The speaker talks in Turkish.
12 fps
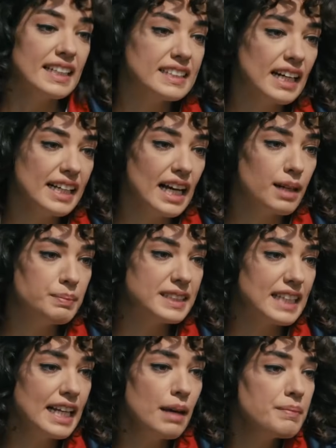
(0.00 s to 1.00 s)
Sezai abi
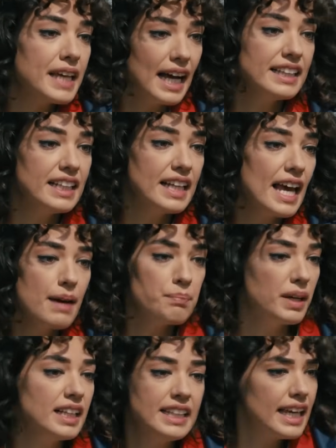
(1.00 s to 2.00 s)
sen hem kendine
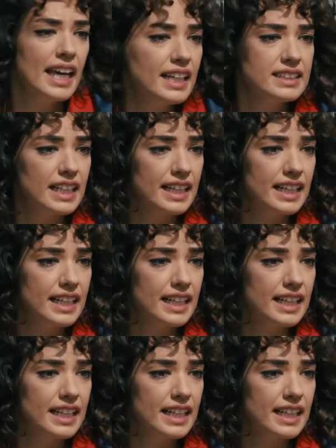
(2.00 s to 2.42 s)
hem bana niye